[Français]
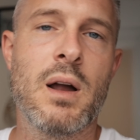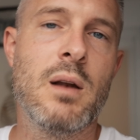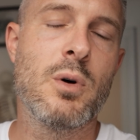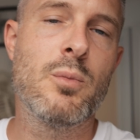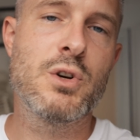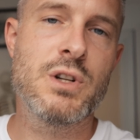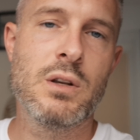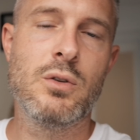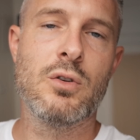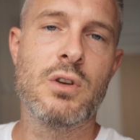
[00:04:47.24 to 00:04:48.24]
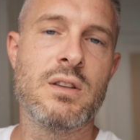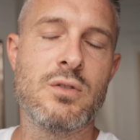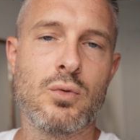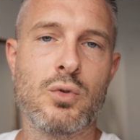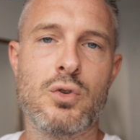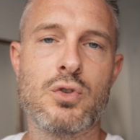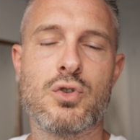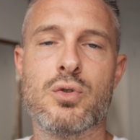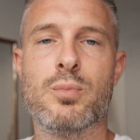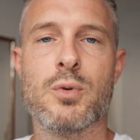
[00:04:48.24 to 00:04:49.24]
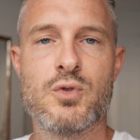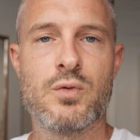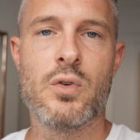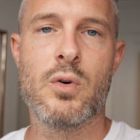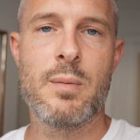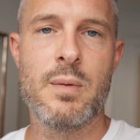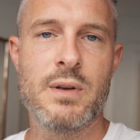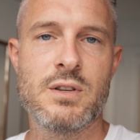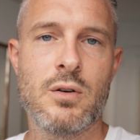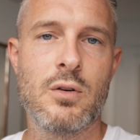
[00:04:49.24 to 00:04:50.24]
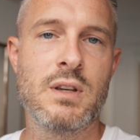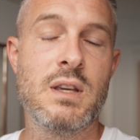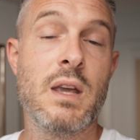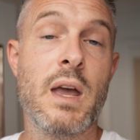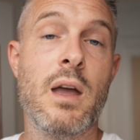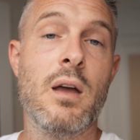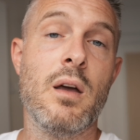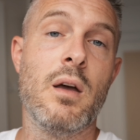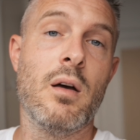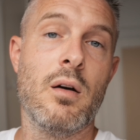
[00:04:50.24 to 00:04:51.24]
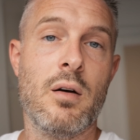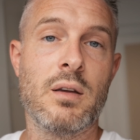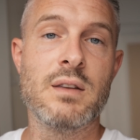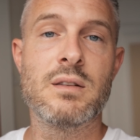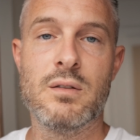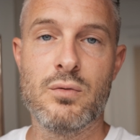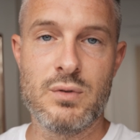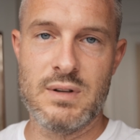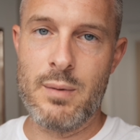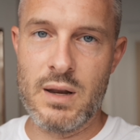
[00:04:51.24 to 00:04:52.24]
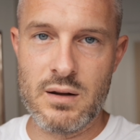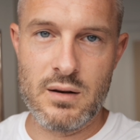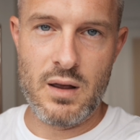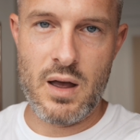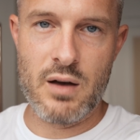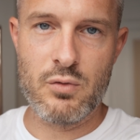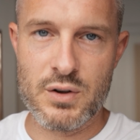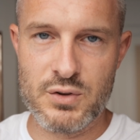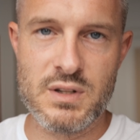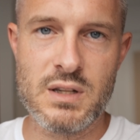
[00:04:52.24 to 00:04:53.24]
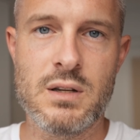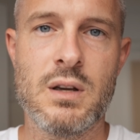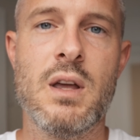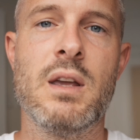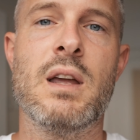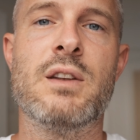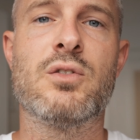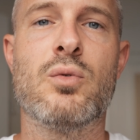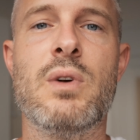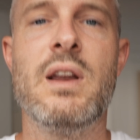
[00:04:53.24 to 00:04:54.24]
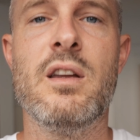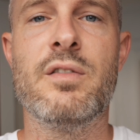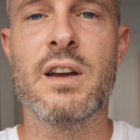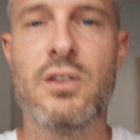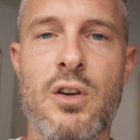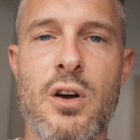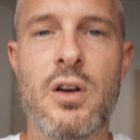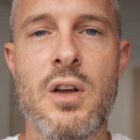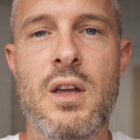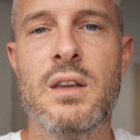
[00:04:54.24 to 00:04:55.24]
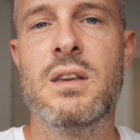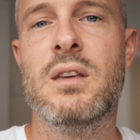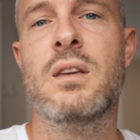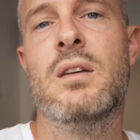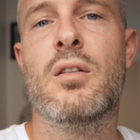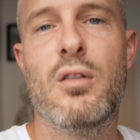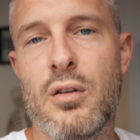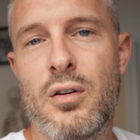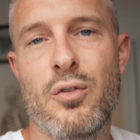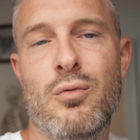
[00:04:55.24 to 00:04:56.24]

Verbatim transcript: Parallèlement, moi j'ai une question que je pose souvent à mes patients qui est euh, qu'est-ce qui vous amène à avoir ce tic Quels sont les facteurs qui euh,